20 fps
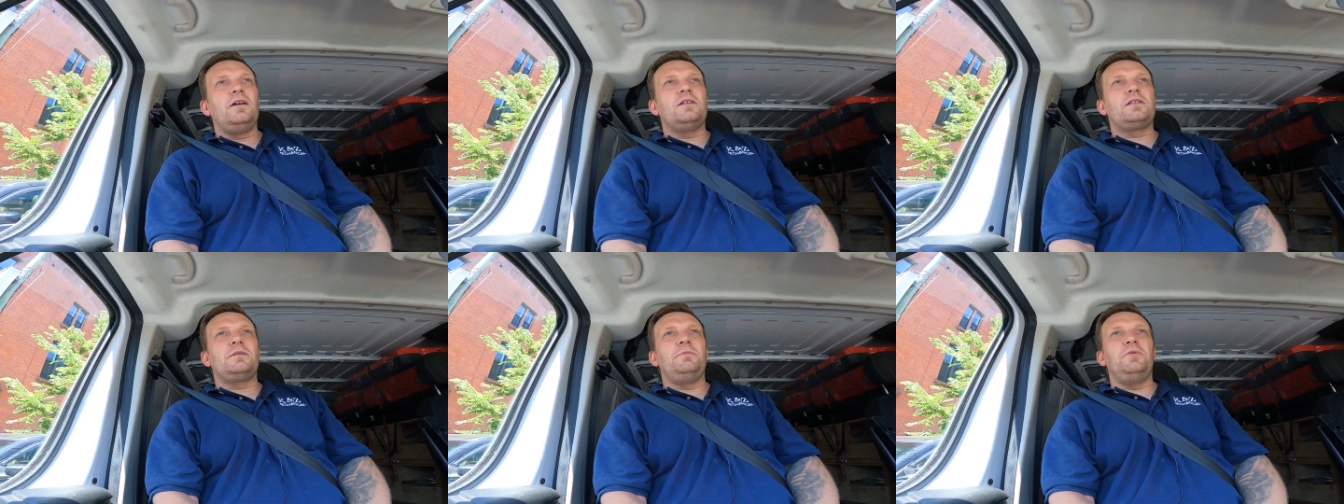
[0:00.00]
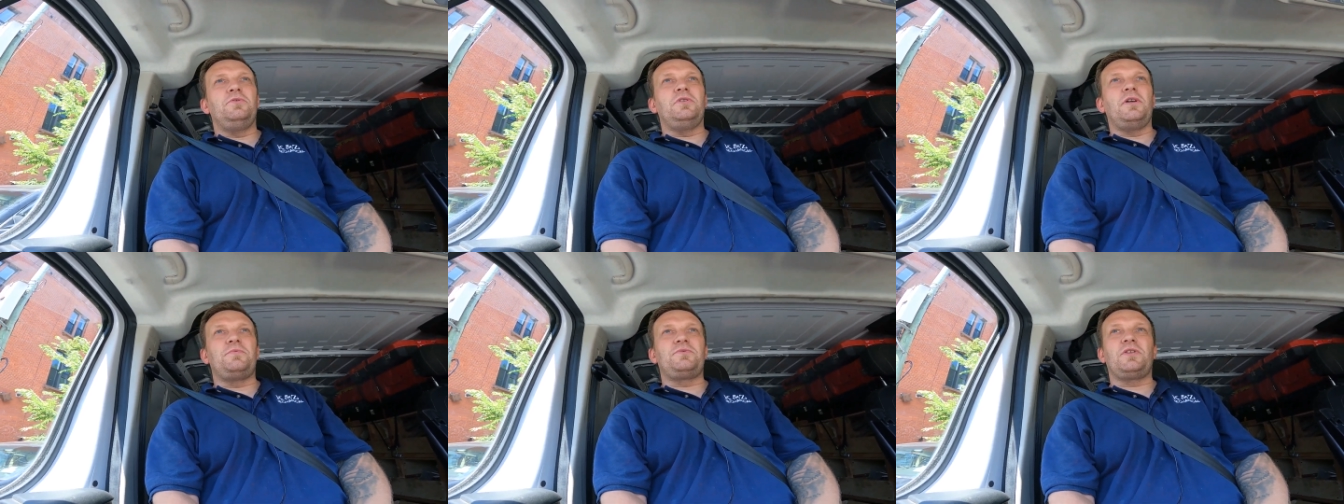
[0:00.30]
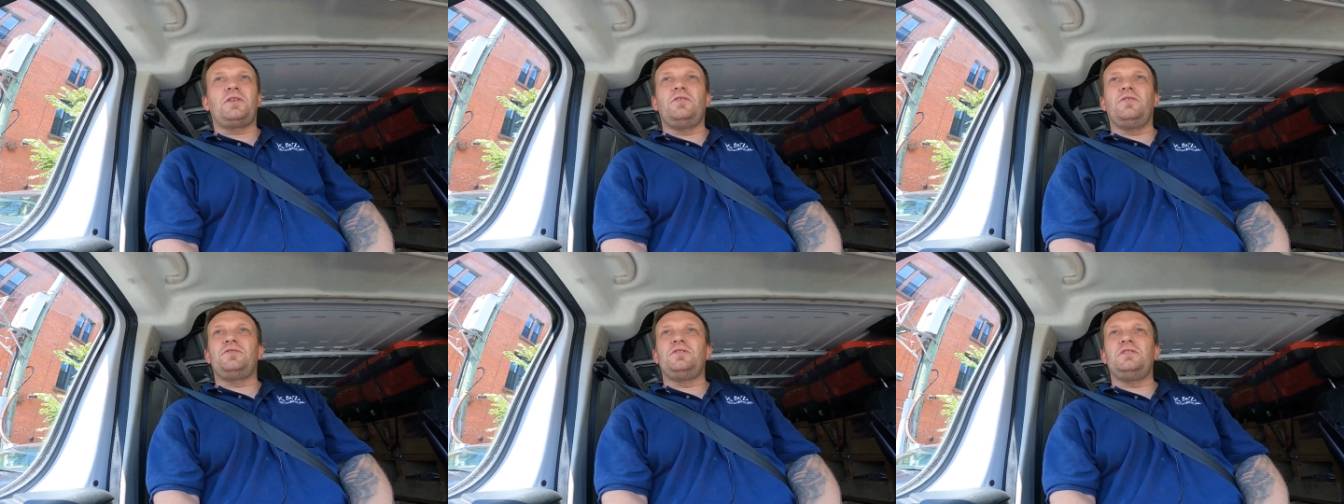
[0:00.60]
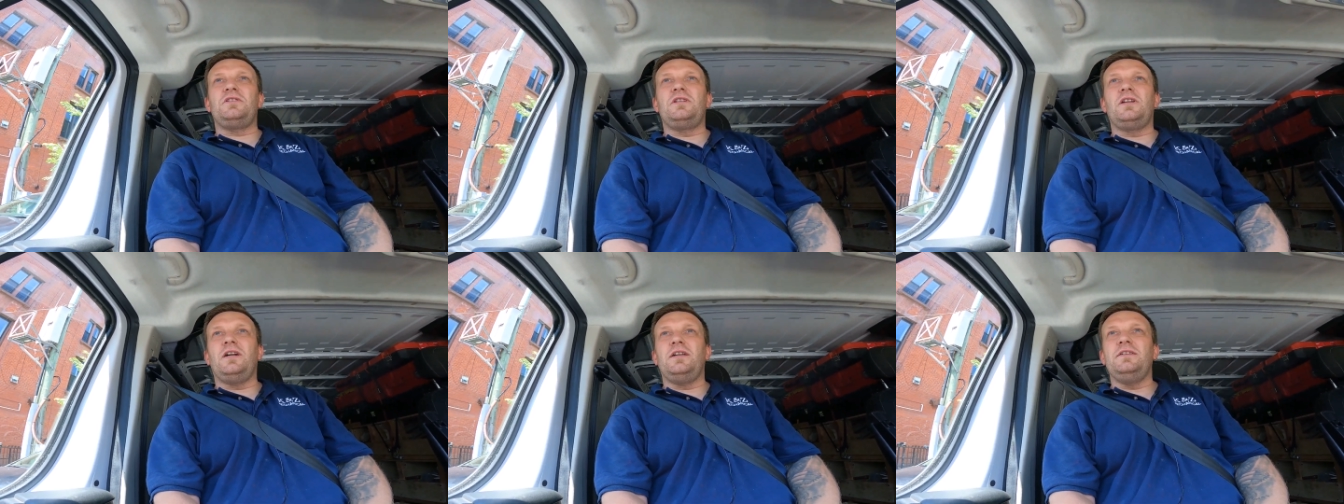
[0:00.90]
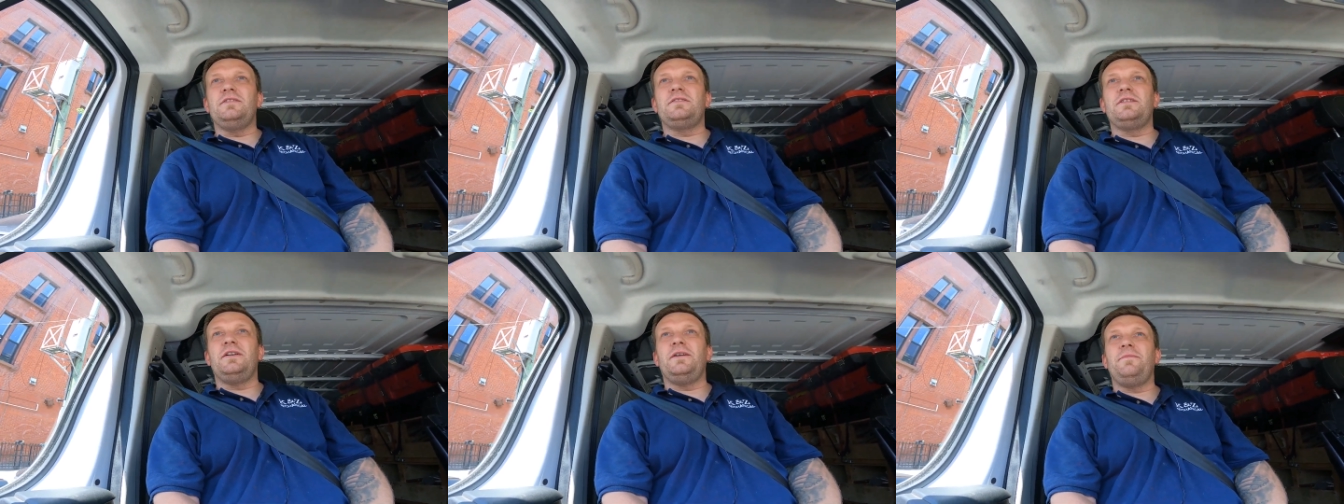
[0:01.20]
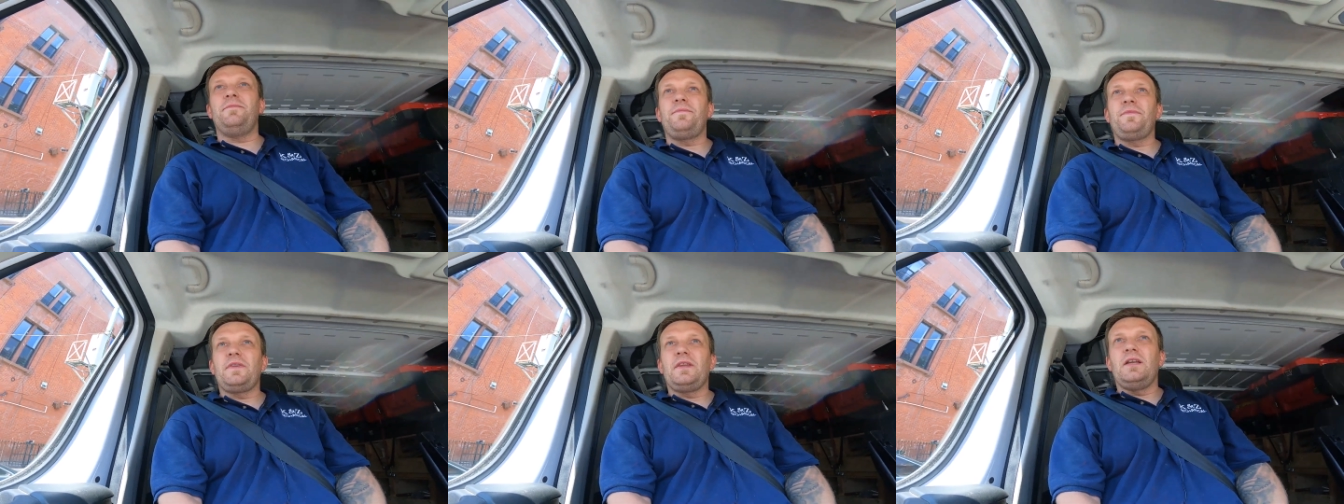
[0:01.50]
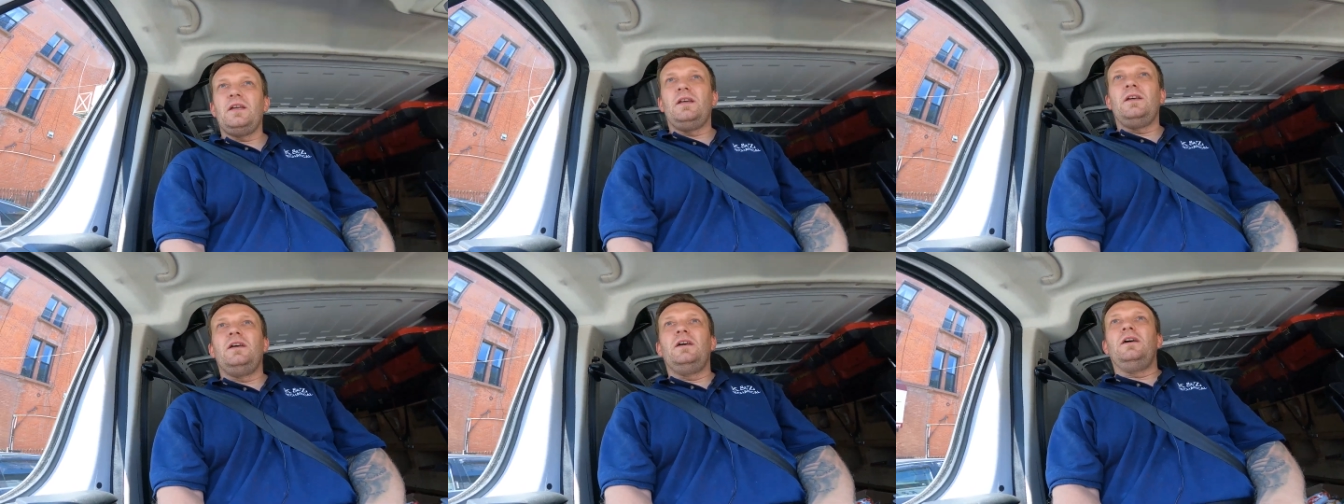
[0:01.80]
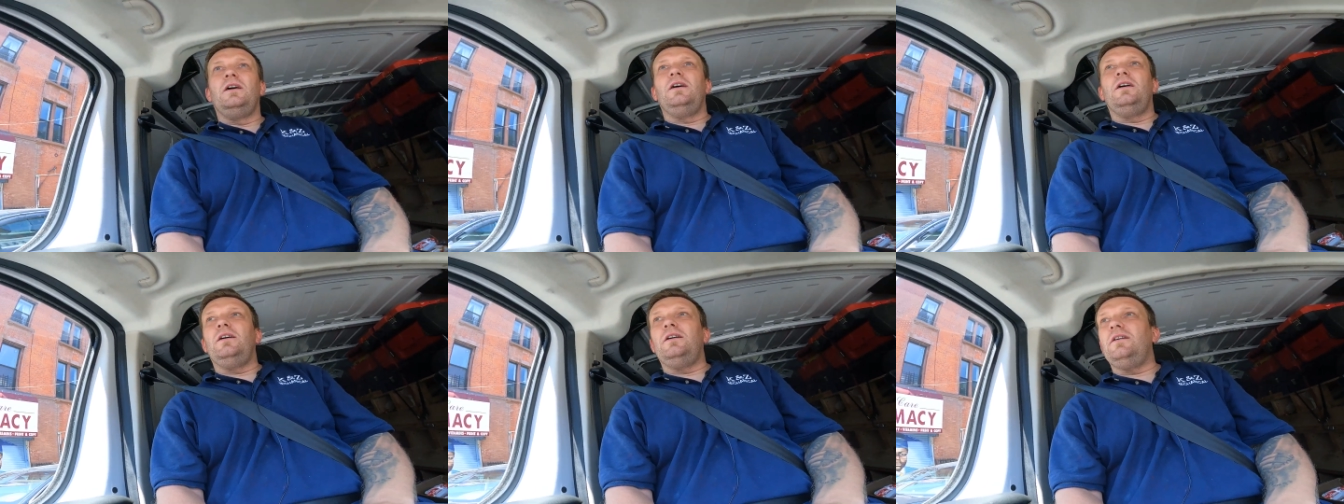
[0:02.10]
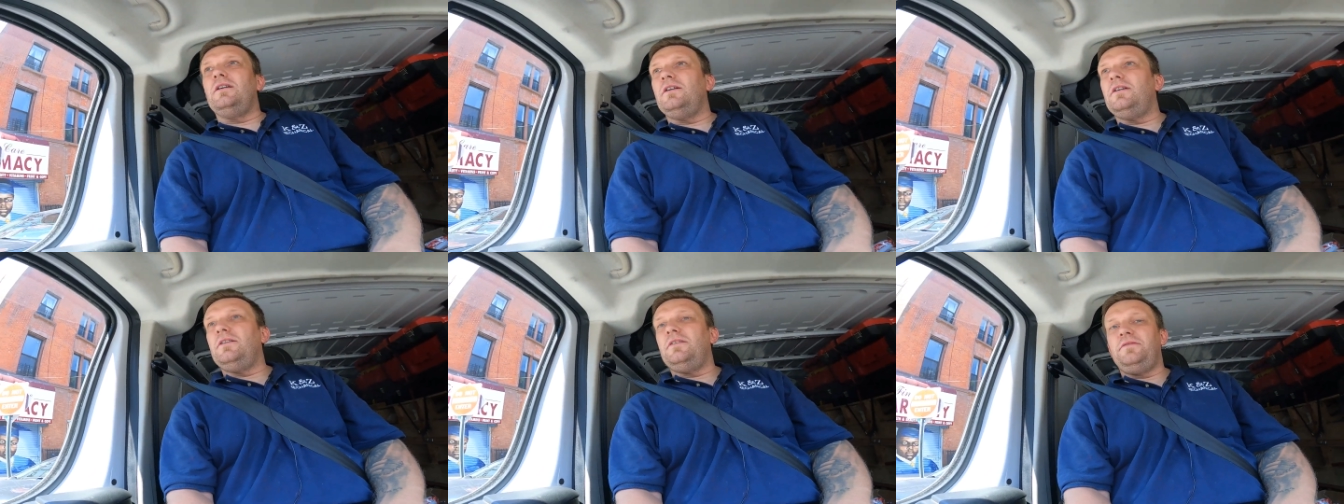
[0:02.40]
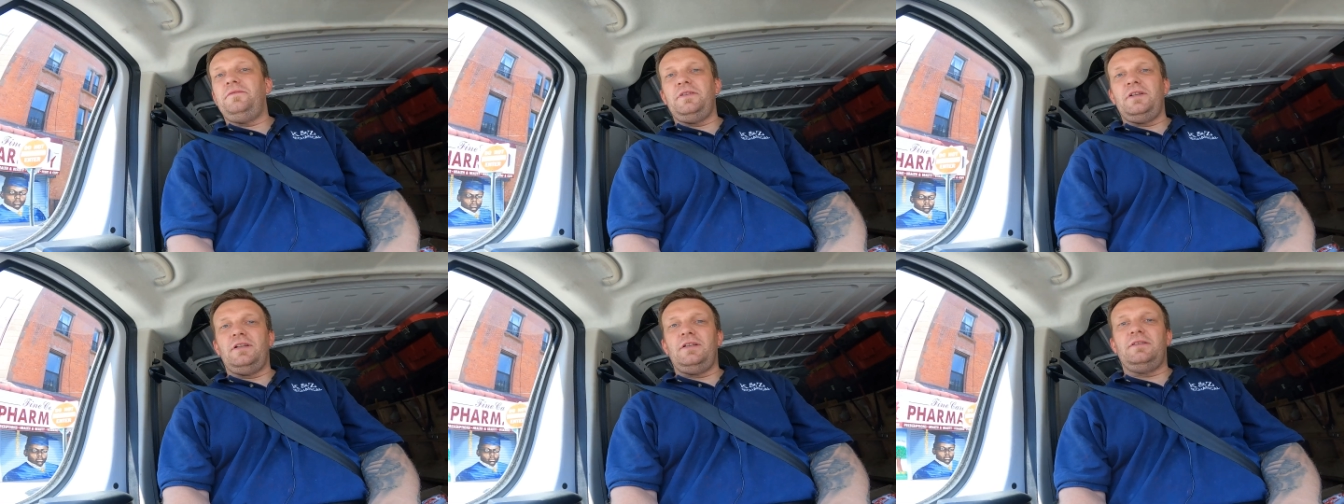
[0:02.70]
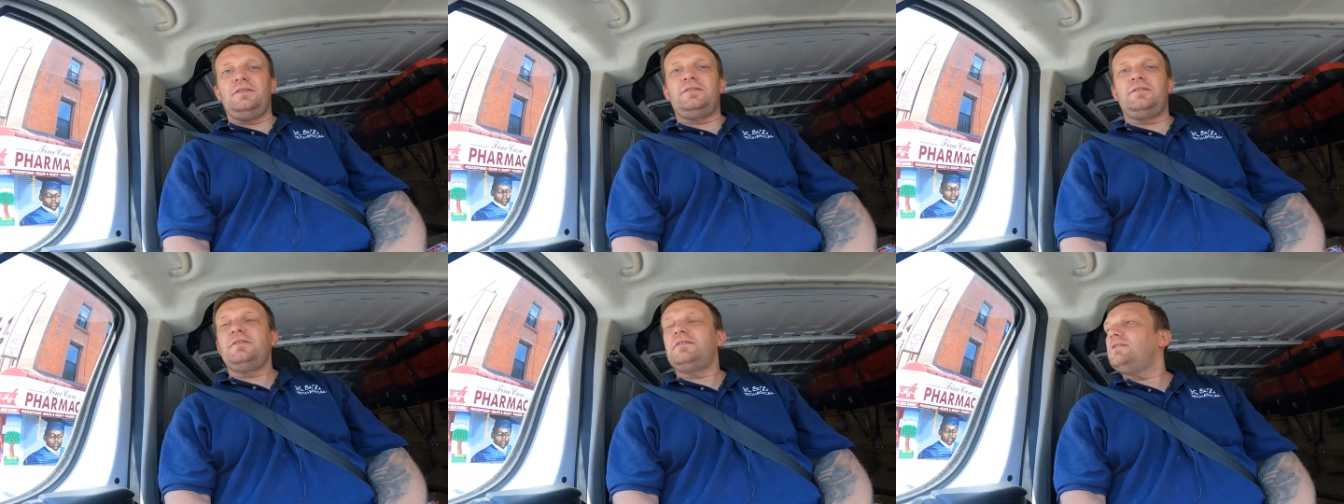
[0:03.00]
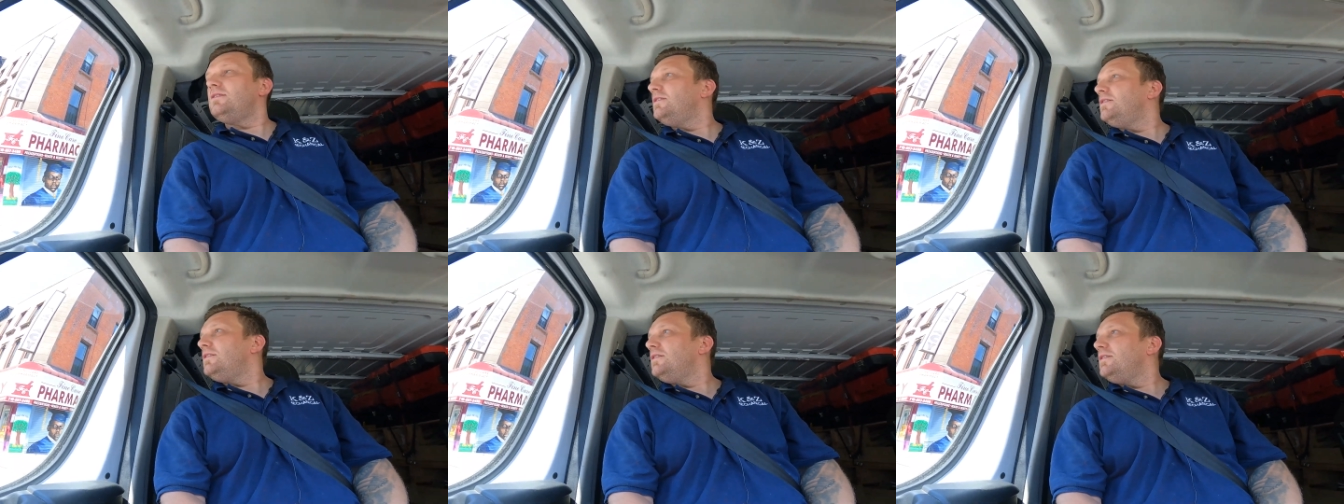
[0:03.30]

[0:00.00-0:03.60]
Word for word: żeby tutaj przekroczyć granicę. Więc